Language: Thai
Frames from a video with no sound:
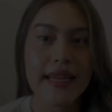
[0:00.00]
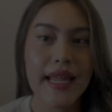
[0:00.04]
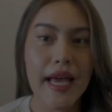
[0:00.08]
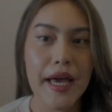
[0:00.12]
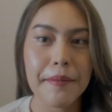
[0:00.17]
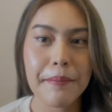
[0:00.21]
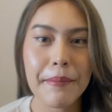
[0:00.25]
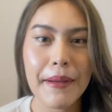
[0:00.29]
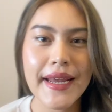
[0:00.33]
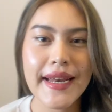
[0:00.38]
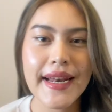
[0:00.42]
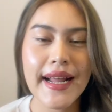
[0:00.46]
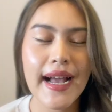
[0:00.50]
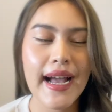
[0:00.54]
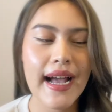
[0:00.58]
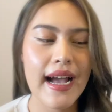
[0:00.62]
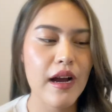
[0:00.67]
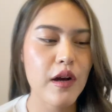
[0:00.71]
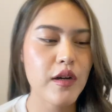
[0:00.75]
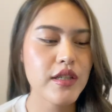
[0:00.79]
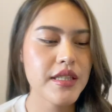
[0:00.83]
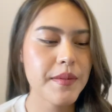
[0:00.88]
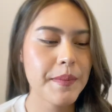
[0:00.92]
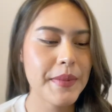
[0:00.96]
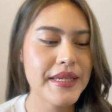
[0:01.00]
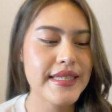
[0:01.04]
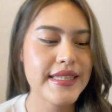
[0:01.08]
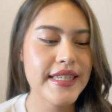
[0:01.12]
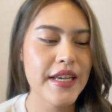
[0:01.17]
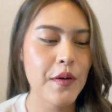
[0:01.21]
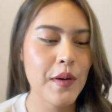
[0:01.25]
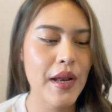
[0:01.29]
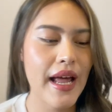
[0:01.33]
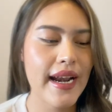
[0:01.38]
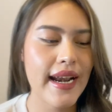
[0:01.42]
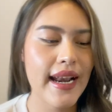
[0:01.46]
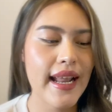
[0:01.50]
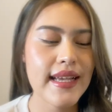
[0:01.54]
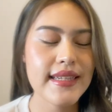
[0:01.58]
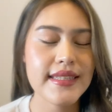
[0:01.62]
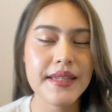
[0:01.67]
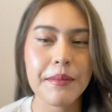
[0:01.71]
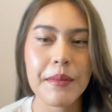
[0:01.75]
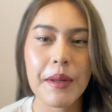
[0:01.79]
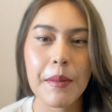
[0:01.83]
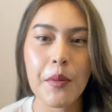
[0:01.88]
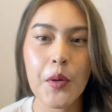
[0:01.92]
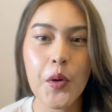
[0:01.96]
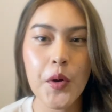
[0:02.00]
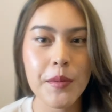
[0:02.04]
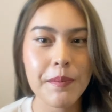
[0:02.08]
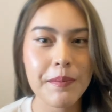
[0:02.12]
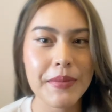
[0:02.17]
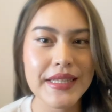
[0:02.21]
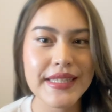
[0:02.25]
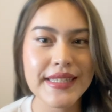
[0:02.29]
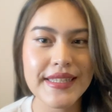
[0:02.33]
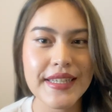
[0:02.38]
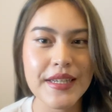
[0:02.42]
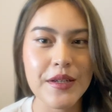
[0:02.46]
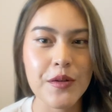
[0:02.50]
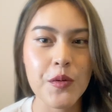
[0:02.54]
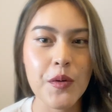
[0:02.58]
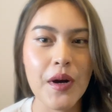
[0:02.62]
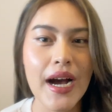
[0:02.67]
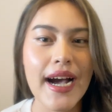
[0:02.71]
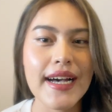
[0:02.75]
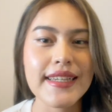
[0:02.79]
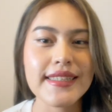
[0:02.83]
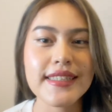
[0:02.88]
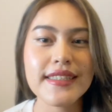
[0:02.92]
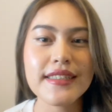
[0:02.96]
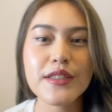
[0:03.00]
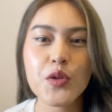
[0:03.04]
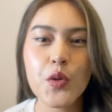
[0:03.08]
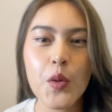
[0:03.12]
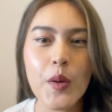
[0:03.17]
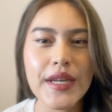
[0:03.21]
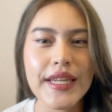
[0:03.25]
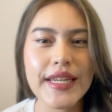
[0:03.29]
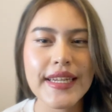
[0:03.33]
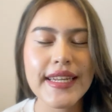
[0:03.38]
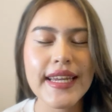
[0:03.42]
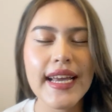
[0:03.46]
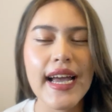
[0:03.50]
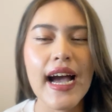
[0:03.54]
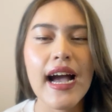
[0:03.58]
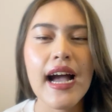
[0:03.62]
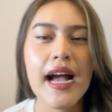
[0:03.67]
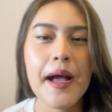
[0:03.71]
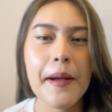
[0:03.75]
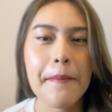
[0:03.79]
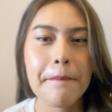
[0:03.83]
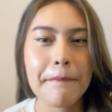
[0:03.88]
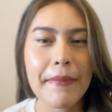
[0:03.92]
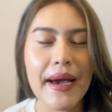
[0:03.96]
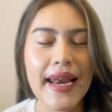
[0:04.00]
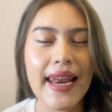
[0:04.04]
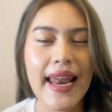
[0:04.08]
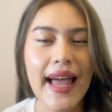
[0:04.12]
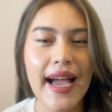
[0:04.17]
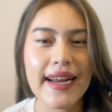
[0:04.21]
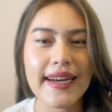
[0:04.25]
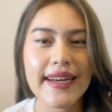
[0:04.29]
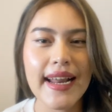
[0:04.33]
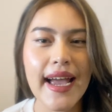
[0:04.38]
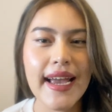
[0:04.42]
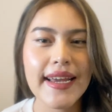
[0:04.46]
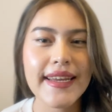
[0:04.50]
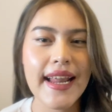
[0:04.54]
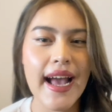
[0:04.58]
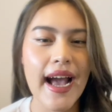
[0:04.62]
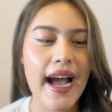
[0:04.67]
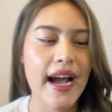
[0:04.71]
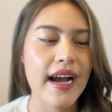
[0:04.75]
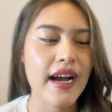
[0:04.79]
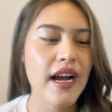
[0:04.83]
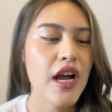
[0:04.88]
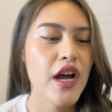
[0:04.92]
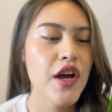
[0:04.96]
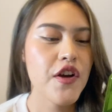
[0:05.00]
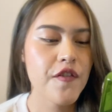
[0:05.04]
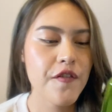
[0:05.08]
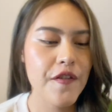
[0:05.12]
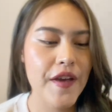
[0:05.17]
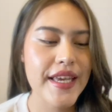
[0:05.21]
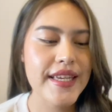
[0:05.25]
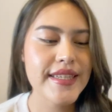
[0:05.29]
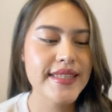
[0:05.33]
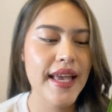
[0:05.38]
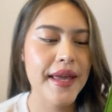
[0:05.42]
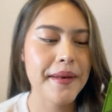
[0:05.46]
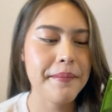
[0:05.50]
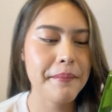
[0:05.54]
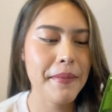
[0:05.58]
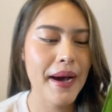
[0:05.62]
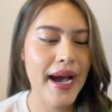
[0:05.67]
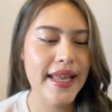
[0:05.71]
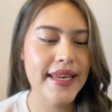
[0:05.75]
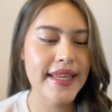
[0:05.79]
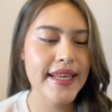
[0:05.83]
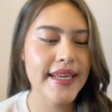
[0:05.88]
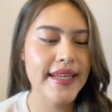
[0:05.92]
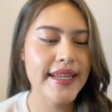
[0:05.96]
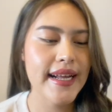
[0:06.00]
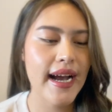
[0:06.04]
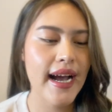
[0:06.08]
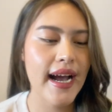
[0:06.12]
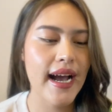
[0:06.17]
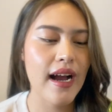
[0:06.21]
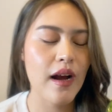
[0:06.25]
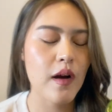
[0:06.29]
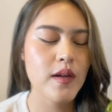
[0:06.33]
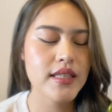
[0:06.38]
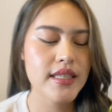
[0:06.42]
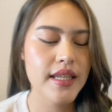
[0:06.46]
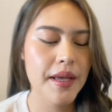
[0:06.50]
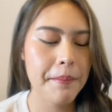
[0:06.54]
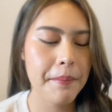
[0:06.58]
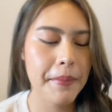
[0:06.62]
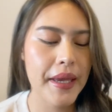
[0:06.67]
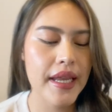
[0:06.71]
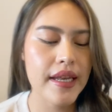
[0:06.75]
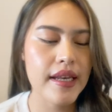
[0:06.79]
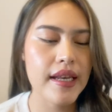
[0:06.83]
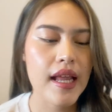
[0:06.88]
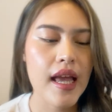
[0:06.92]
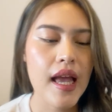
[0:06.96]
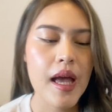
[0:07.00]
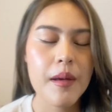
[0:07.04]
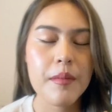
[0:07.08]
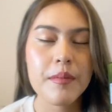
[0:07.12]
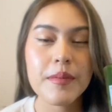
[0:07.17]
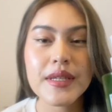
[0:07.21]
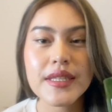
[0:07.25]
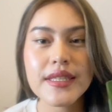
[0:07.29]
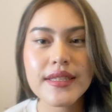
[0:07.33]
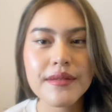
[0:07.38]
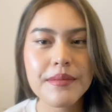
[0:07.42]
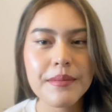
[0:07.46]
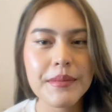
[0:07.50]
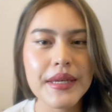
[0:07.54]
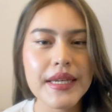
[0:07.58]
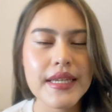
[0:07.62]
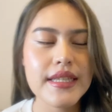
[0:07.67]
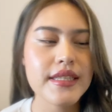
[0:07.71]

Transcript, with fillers: ถัดไปนะคะก็จะเป็นเจลล้างหน้าสำหรับคนเป็นสิวค่ะซึ่งตัวนี้เนี่ยมันล้างได้ทั้ง face and body นะคะก็จะเป็น Mizumi